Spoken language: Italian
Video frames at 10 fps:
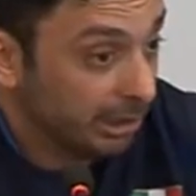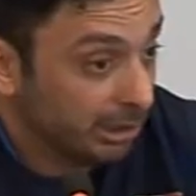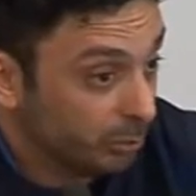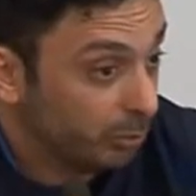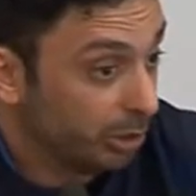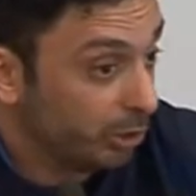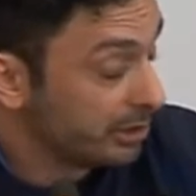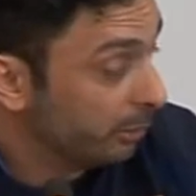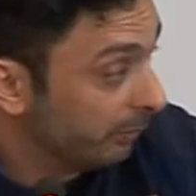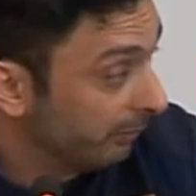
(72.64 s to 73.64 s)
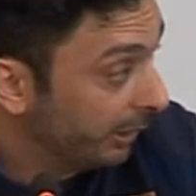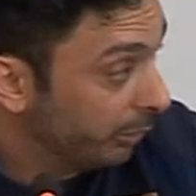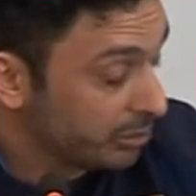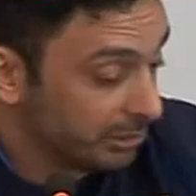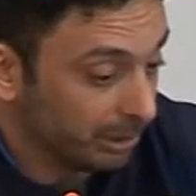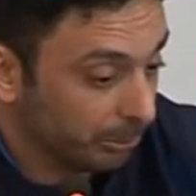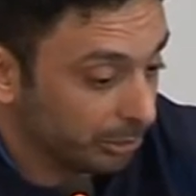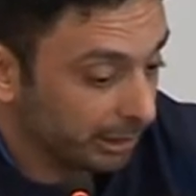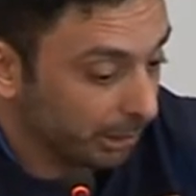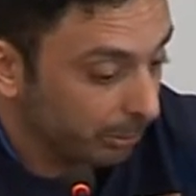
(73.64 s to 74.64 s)
quindi le, facendo le
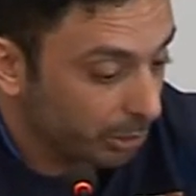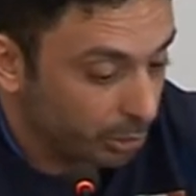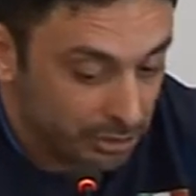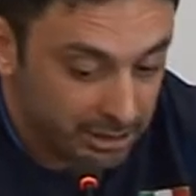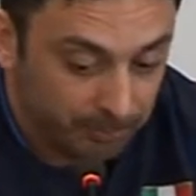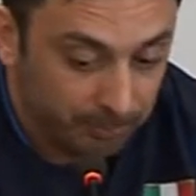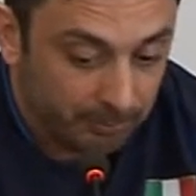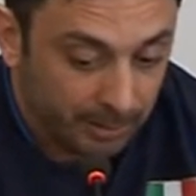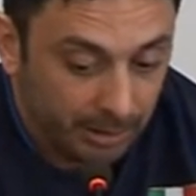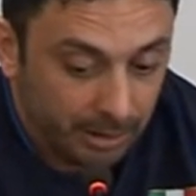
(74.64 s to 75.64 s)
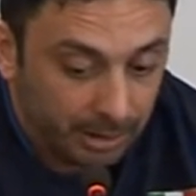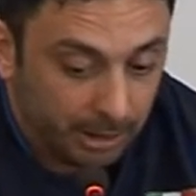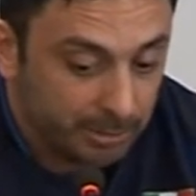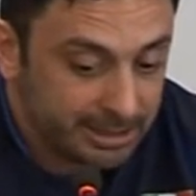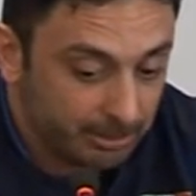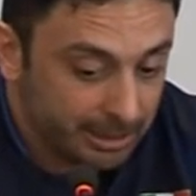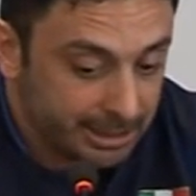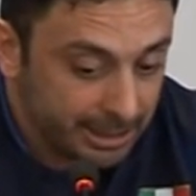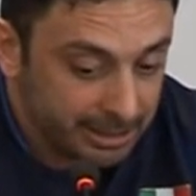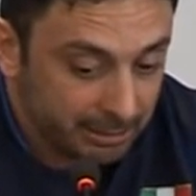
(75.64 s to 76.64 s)
debite proporzioni, ci sono delle
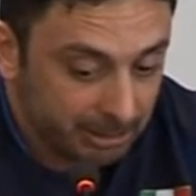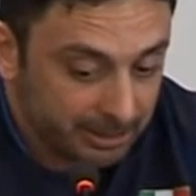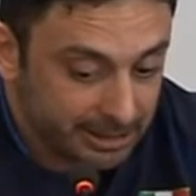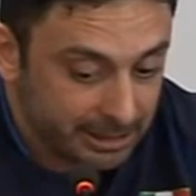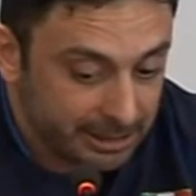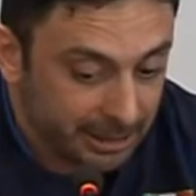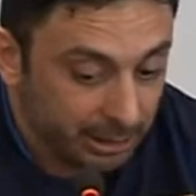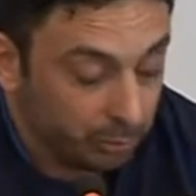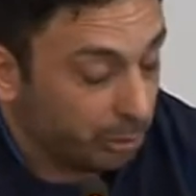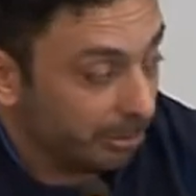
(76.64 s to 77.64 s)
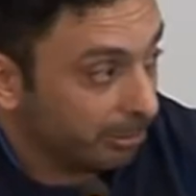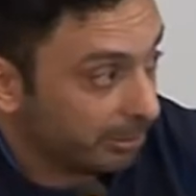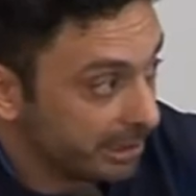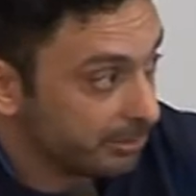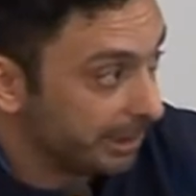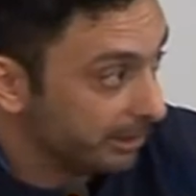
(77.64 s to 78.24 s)
similitudini sulla, eh, sul